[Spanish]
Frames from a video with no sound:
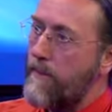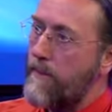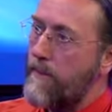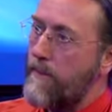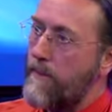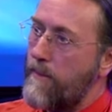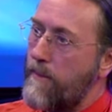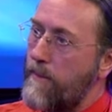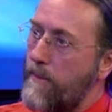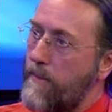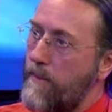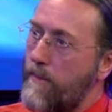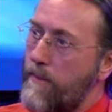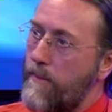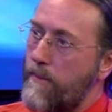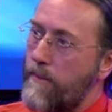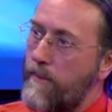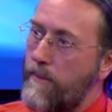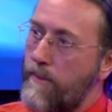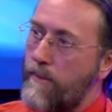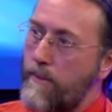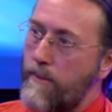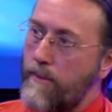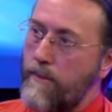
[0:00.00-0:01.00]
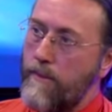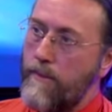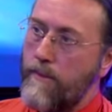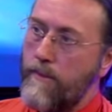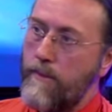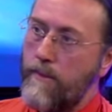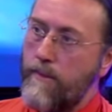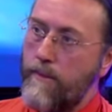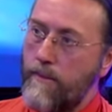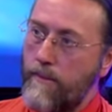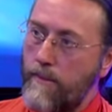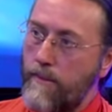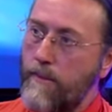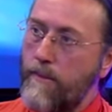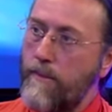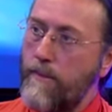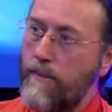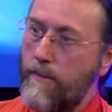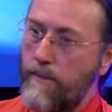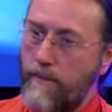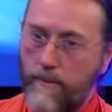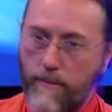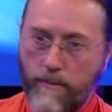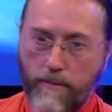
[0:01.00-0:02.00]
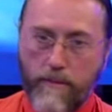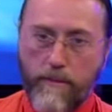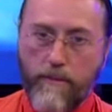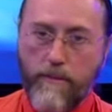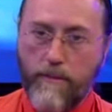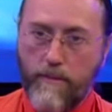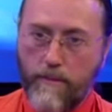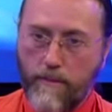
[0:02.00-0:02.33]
la naturaleza, que son las plantas, la